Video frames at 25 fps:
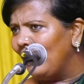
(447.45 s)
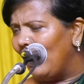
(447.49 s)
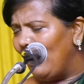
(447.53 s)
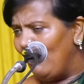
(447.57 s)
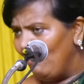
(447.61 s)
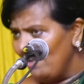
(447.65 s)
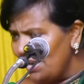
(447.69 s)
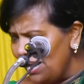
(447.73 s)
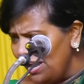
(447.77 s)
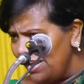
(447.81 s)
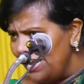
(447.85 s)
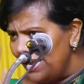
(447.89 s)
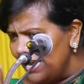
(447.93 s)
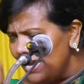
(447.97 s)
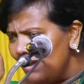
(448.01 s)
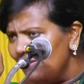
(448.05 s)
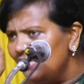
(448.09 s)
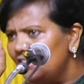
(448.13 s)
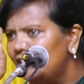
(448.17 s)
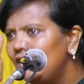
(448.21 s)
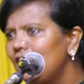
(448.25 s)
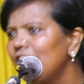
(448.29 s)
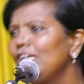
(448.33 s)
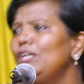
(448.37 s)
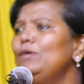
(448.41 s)
அவன் இங்கே
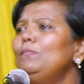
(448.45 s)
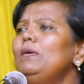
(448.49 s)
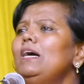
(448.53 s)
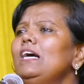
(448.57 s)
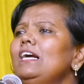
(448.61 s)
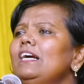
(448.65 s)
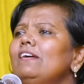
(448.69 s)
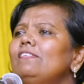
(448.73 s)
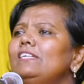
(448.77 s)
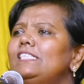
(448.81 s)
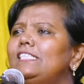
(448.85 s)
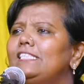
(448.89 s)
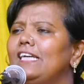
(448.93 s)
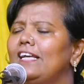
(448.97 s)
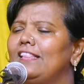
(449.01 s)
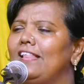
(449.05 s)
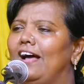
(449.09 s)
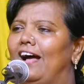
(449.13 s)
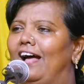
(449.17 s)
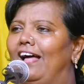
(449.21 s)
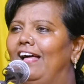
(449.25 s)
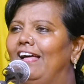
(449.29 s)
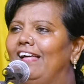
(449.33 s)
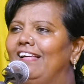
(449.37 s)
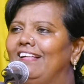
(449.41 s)
வச்சிருக்கணுமா அங்கே
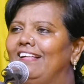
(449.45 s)
வச்சாதான்